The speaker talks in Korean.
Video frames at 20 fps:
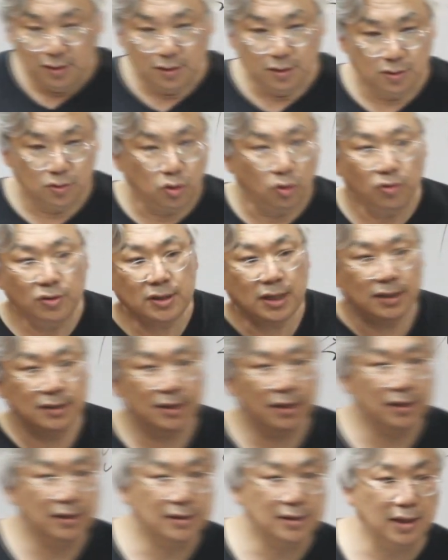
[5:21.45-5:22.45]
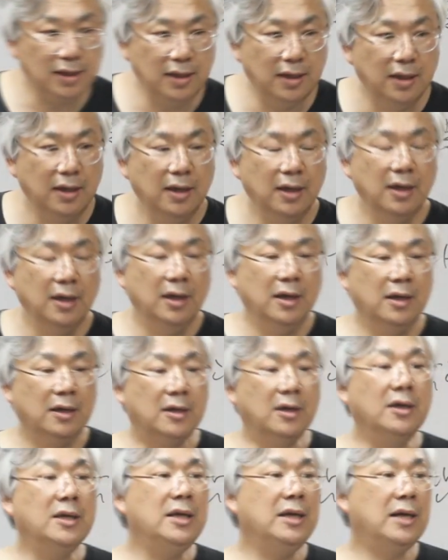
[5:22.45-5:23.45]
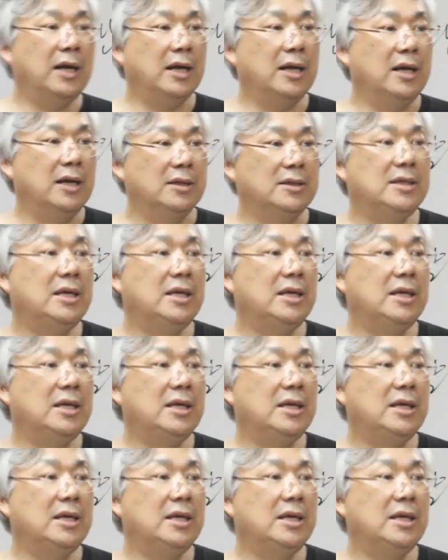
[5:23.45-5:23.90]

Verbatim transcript: 그 촌산장 있잖아요. 거기가